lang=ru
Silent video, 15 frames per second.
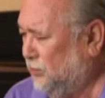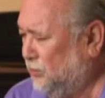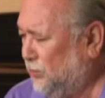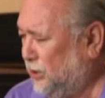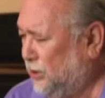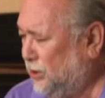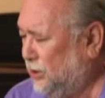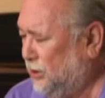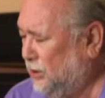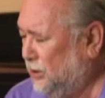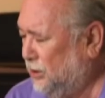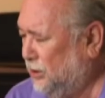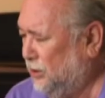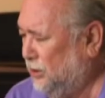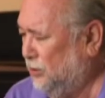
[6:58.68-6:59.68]
мы,
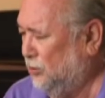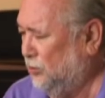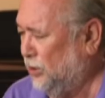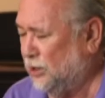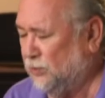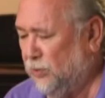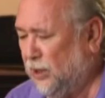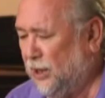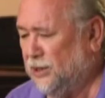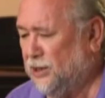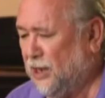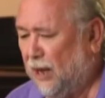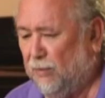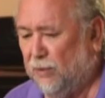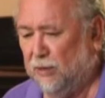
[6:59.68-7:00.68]
у нас был
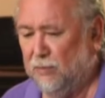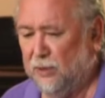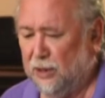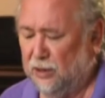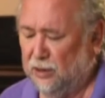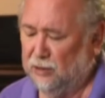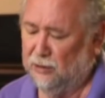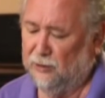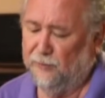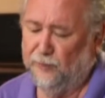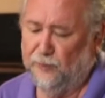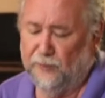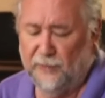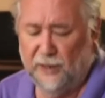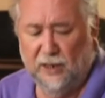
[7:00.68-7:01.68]
ансамбль,
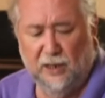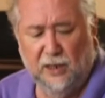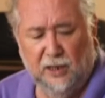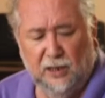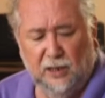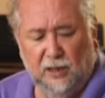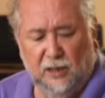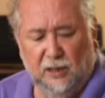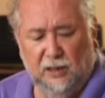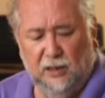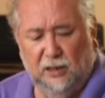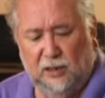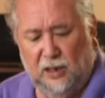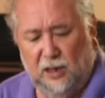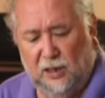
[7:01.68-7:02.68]

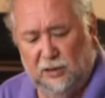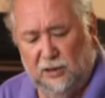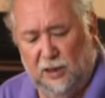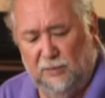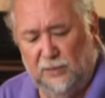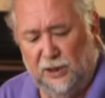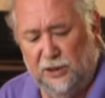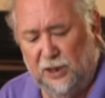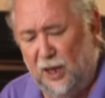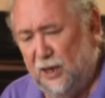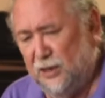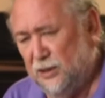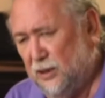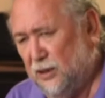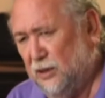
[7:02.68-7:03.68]
мы играли там на
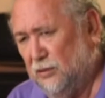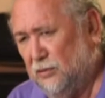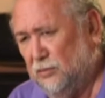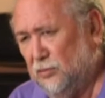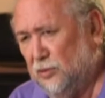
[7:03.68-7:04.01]
танцах, у нас